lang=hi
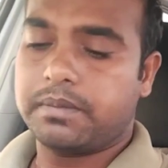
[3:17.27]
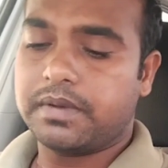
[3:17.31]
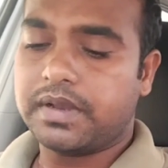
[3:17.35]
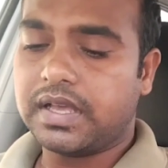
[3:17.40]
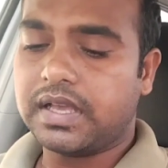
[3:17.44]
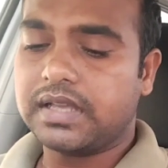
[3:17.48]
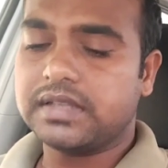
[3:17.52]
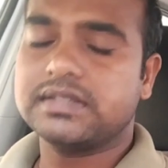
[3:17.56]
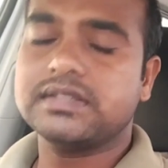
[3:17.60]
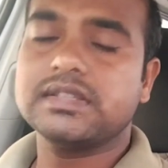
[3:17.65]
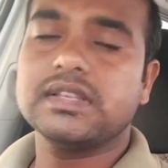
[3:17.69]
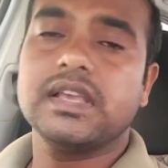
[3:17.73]

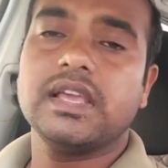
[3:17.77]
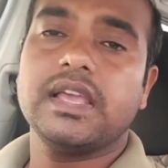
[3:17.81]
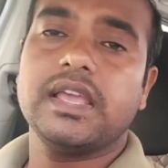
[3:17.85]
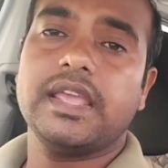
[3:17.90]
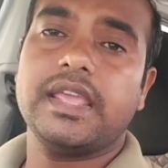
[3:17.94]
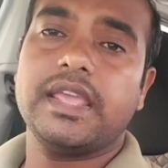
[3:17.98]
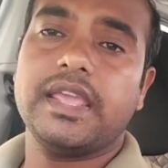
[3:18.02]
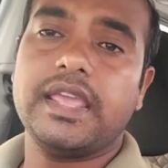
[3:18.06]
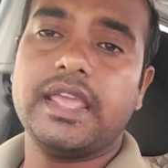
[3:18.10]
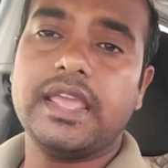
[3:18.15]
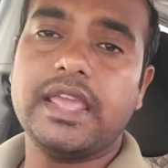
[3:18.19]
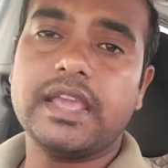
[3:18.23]
प्लस
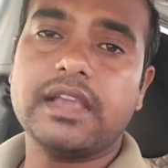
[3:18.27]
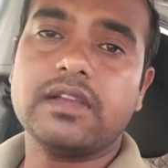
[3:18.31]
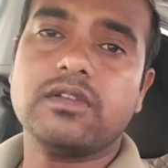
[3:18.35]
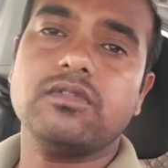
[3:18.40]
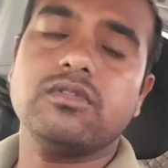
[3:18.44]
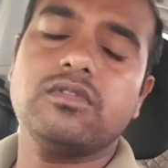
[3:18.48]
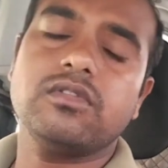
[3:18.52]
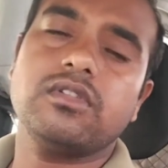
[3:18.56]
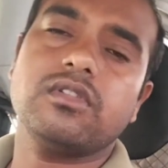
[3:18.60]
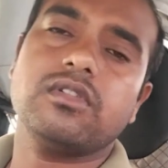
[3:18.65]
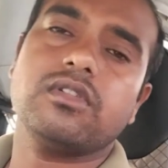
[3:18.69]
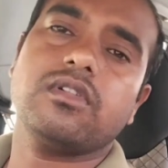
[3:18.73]

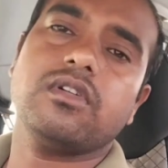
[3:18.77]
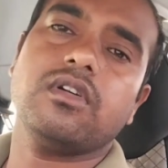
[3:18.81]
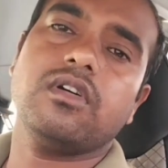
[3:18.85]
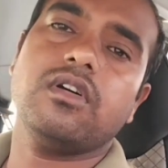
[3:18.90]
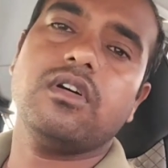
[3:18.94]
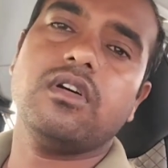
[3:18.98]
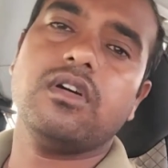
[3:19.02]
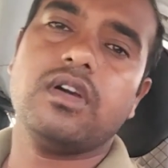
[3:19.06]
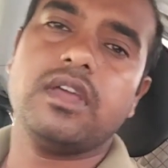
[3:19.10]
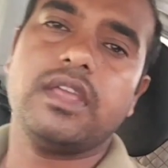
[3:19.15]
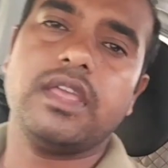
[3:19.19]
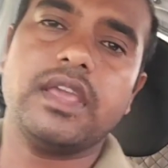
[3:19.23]
एक
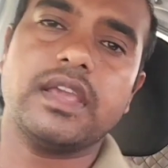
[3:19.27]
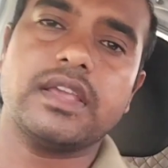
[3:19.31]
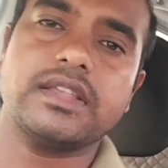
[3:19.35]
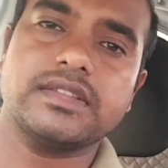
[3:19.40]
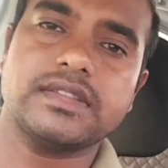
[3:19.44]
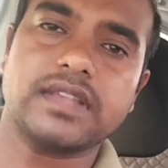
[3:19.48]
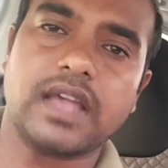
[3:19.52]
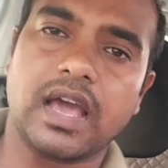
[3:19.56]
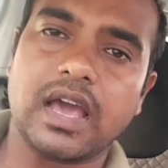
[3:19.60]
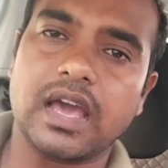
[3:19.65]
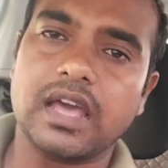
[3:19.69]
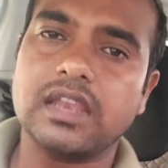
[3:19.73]
उनको
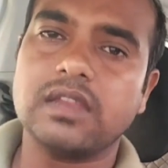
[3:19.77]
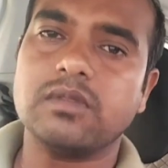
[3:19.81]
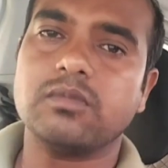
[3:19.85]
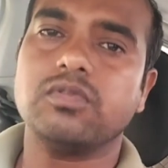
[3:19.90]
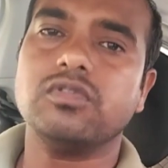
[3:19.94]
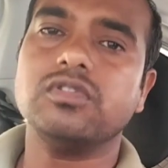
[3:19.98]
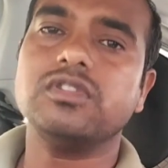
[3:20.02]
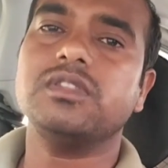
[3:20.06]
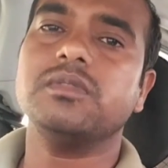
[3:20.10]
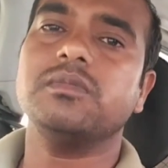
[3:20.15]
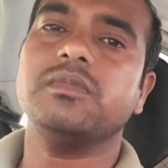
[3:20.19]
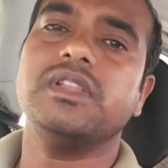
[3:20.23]
एक
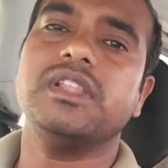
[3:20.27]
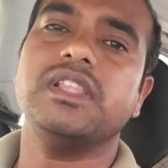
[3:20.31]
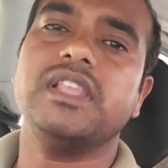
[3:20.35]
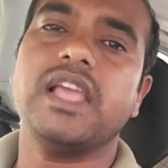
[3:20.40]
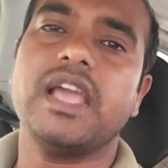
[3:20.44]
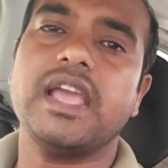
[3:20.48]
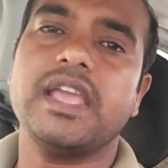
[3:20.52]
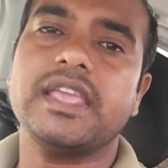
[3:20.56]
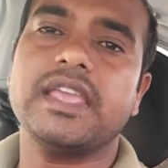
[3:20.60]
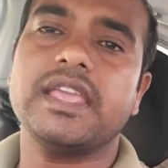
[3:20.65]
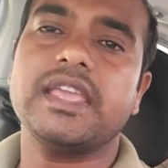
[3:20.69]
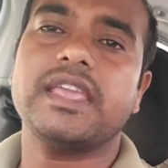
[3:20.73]
सहानुभूति मिल
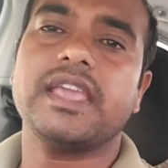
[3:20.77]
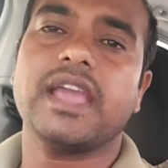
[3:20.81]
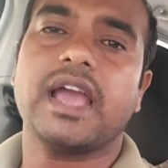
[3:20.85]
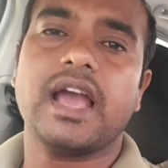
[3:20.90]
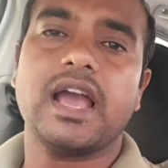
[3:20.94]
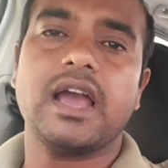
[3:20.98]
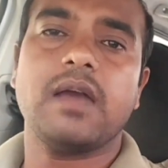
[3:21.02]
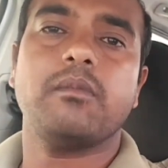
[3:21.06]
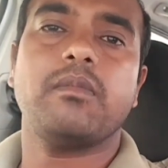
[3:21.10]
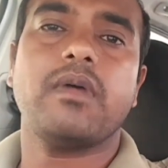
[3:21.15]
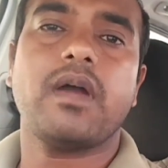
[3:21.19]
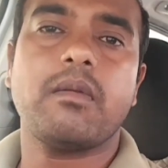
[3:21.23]
जाएगी कि
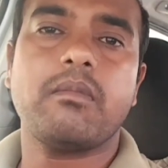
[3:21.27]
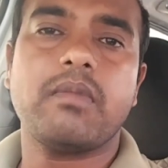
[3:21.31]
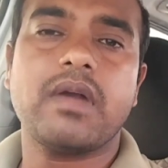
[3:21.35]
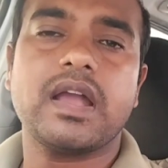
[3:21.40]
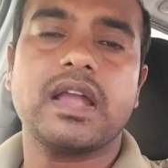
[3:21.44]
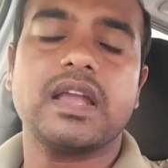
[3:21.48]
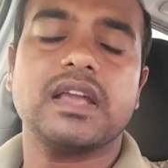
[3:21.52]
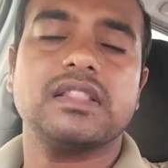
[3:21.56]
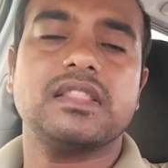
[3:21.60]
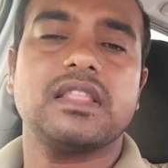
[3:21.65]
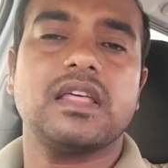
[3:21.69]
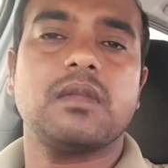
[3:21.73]
हाँ
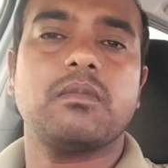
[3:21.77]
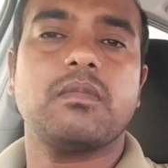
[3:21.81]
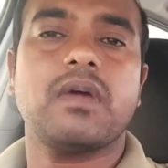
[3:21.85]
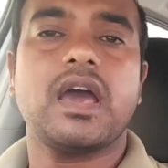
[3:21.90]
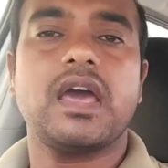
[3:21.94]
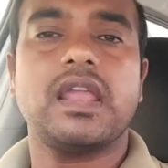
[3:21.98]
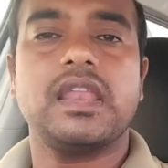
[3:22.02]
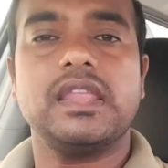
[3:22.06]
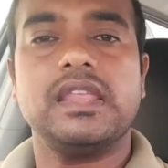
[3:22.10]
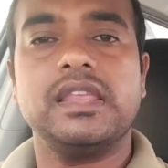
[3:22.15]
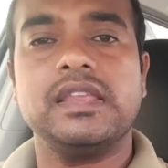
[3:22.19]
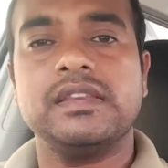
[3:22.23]
बाबा का
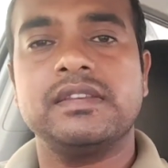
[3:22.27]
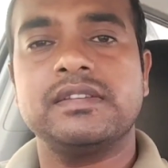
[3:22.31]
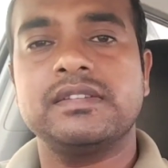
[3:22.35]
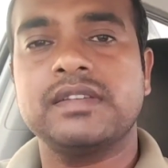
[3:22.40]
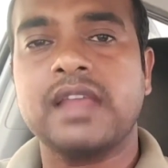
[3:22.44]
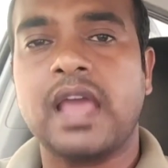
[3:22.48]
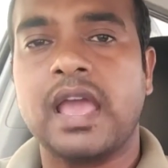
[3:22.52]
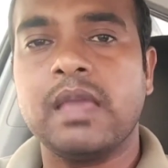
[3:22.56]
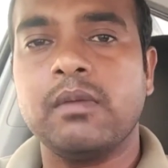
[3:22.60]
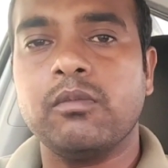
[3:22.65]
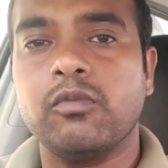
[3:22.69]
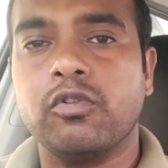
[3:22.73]
दरबार इस
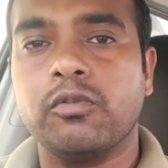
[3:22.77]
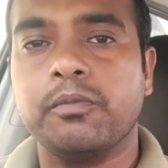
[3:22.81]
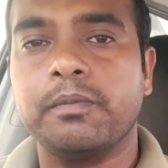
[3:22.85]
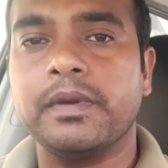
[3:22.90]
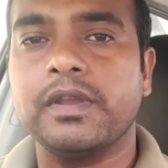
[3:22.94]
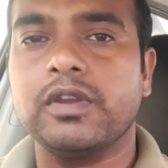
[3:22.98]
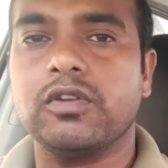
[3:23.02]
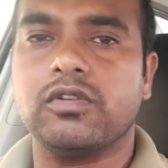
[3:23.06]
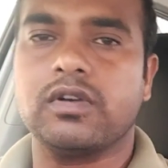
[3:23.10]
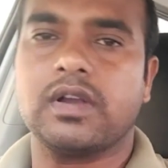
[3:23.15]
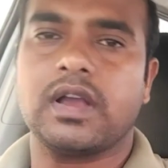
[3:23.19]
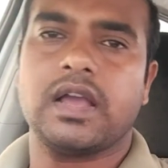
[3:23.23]
टाइम
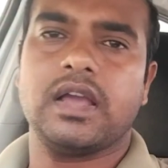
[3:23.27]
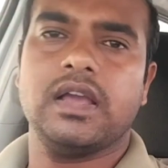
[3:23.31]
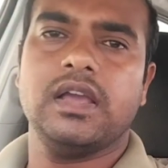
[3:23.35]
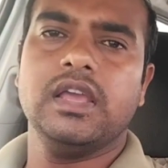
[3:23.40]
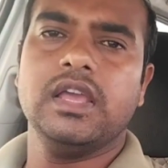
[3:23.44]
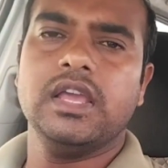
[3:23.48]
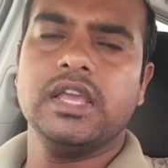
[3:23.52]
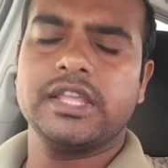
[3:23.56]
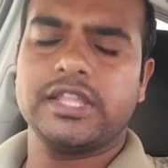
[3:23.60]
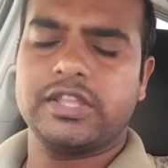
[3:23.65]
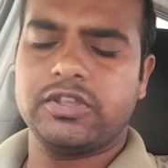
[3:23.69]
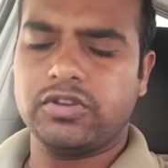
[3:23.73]
ओपन होगा
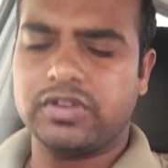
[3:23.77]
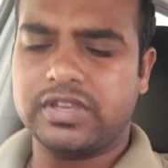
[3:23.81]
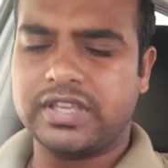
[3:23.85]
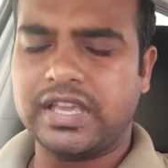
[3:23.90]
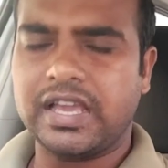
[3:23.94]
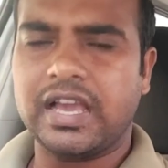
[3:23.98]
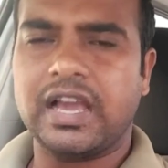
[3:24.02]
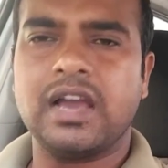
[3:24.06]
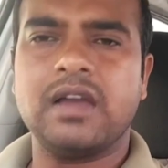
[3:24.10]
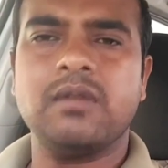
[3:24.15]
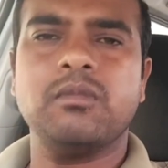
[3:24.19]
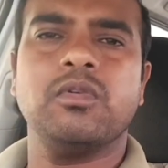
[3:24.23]

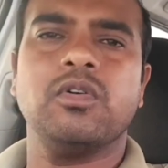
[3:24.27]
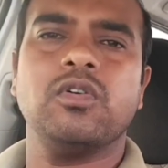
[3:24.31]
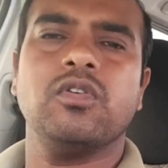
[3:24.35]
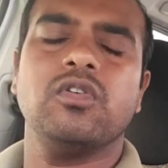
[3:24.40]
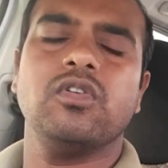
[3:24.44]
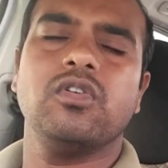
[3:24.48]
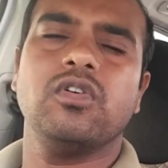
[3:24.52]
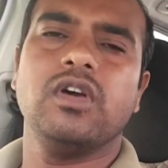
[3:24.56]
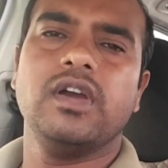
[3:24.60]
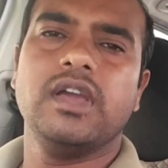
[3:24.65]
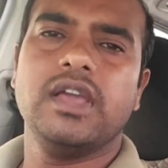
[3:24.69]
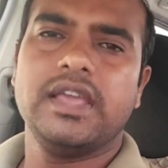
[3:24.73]
क्योंकि हम
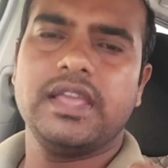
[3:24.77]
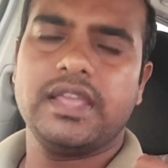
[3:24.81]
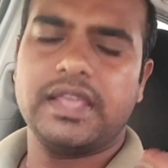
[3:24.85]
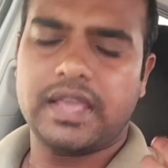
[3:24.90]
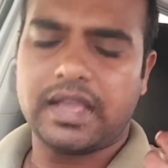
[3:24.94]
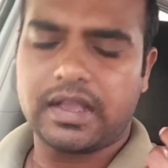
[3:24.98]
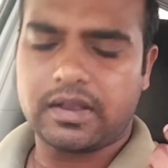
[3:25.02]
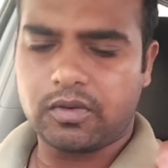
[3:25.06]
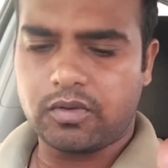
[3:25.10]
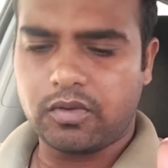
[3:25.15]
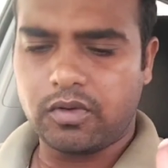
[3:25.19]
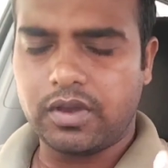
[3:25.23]
हो
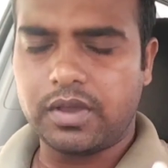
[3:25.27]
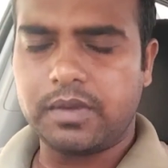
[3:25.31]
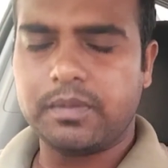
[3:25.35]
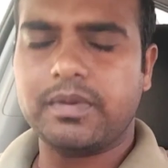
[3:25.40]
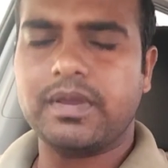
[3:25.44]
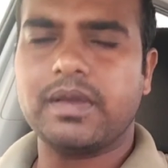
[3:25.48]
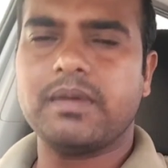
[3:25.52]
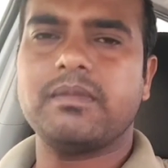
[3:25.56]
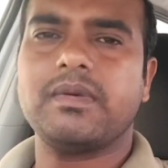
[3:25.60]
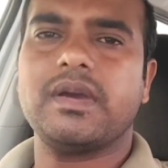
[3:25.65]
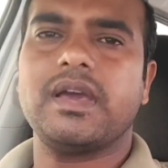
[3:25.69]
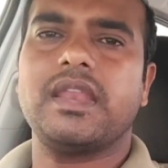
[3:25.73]
या कोई
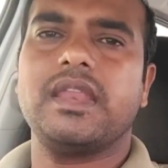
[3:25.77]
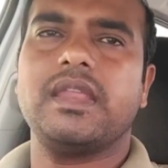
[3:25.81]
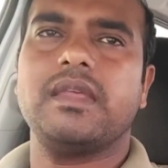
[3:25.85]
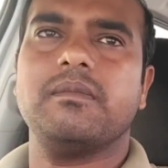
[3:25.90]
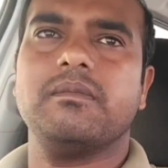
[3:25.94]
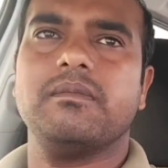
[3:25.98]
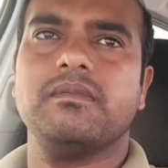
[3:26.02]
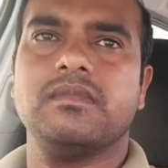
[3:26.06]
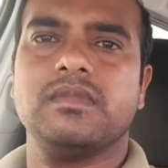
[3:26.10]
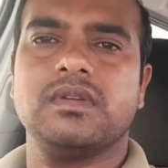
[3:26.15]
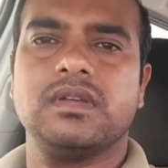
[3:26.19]
भी हमारे